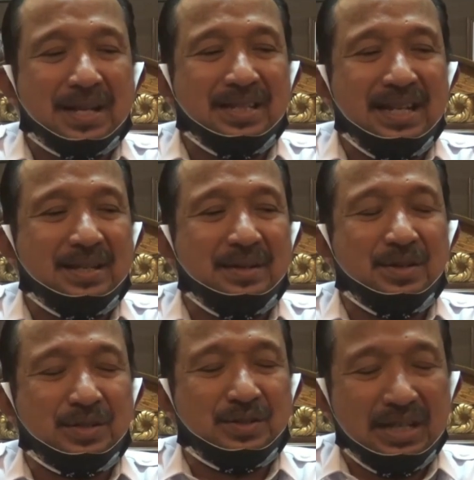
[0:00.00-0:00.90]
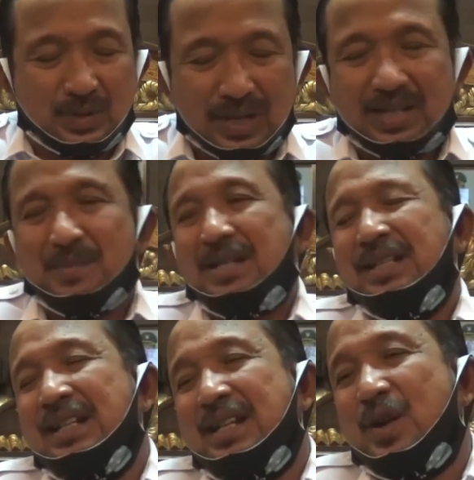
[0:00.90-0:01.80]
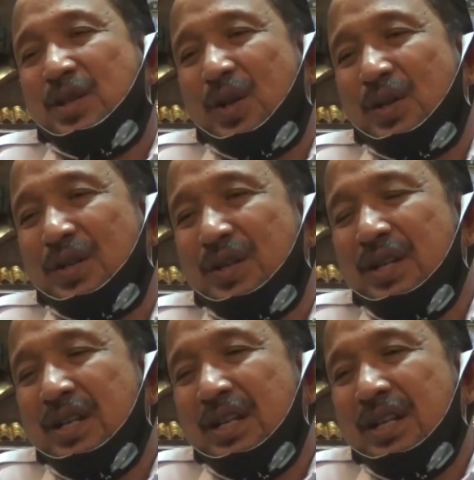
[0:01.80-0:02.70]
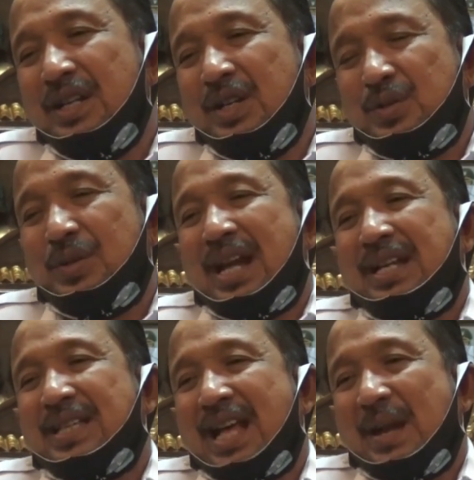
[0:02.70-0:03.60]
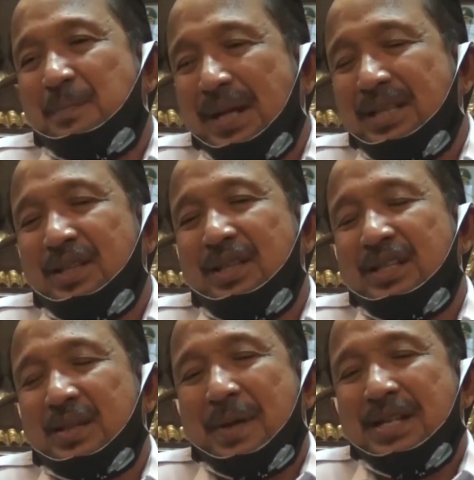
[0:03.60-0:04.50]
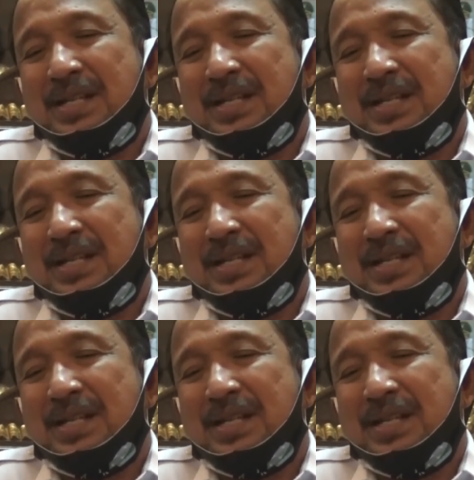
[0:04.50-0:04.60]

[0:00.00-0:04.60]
ini isolasi mandiri di Gontor. Sudah kita rapid sebanyak